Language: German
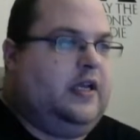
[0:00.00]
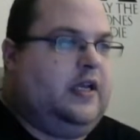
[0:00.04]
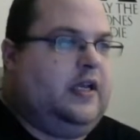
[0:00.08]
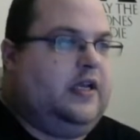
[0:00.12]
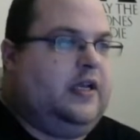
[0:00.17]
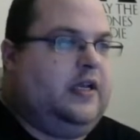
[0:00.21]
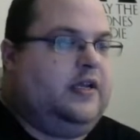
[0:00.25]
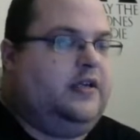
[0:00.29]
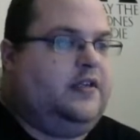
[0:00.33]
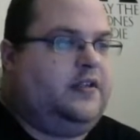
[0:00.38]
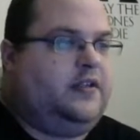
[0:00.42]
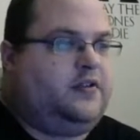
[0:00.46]

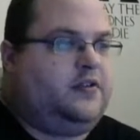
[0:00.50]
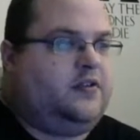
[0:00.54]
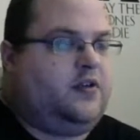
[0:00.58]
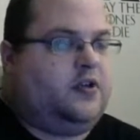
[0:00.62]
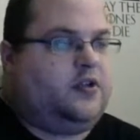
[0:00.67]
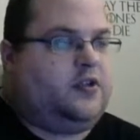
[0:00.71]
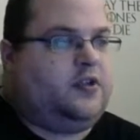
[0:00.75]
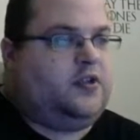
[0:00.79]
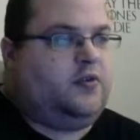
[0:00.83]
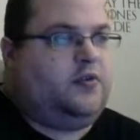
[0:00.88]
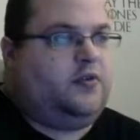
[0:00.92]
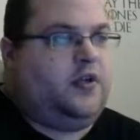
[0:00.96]
In dieser
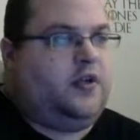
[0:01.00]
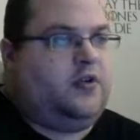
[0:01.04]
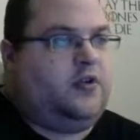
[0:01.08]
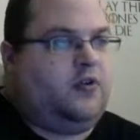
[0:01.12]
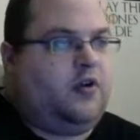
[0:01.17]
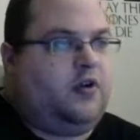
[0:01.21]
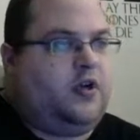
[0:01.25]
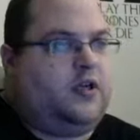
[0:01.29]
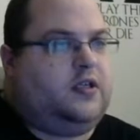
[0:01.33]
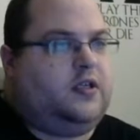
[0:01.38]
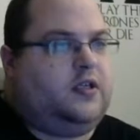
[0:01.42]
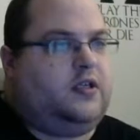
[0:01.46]
Situation
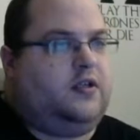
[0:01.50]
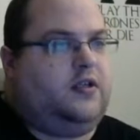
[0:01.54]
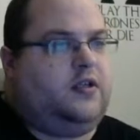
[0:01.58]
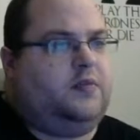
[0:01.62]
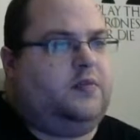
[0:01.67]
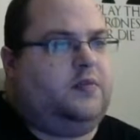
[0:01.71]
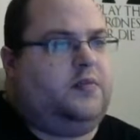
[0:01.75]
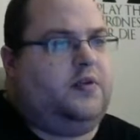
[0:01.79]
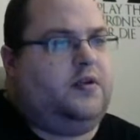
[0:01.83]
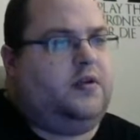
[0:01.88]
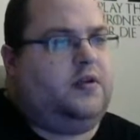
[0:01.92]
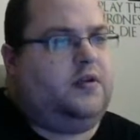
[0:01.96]
jedoch hatte ich
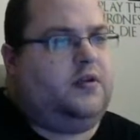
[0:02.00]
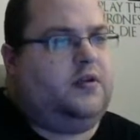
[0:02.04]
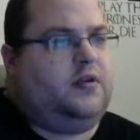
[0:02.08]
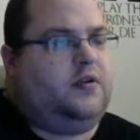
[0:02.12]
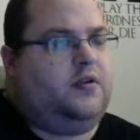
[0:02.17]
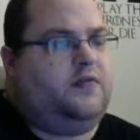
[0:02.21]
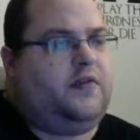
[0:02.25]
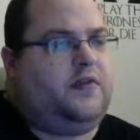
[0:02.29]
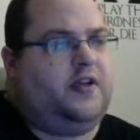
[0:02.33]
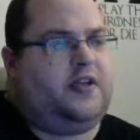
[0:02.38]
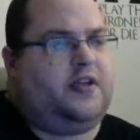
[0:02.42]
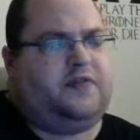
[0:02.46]
mir,
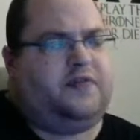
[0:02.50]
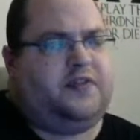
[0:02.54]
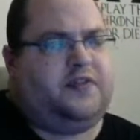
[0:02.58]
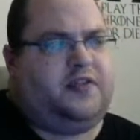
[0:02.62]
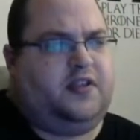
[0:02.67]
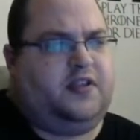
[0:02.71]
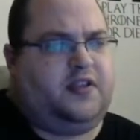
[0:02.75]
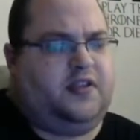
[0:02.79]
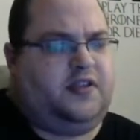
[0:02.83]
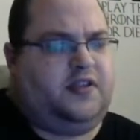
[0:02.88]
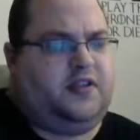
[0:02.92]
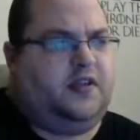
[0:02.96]
war ich etwas
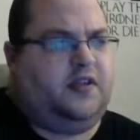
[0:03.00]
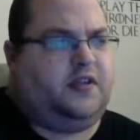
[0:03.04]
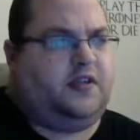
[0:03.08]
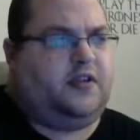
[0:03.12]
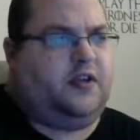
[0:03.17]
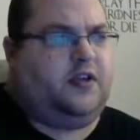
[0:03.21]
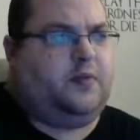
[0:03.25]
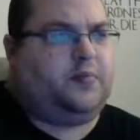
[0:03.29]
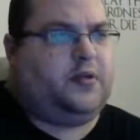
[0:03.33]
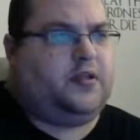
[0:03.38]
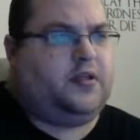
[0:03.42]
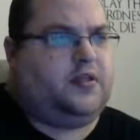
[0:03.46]
irritiert in
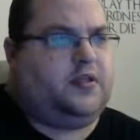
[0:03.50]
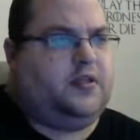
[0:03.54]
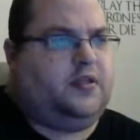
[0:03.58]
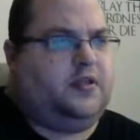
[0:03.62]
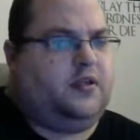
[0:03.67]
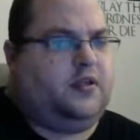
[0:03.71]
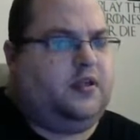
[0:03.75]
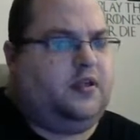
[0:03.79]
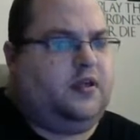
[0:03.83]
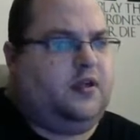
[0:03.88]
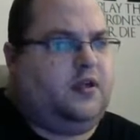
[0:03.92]
der Partie,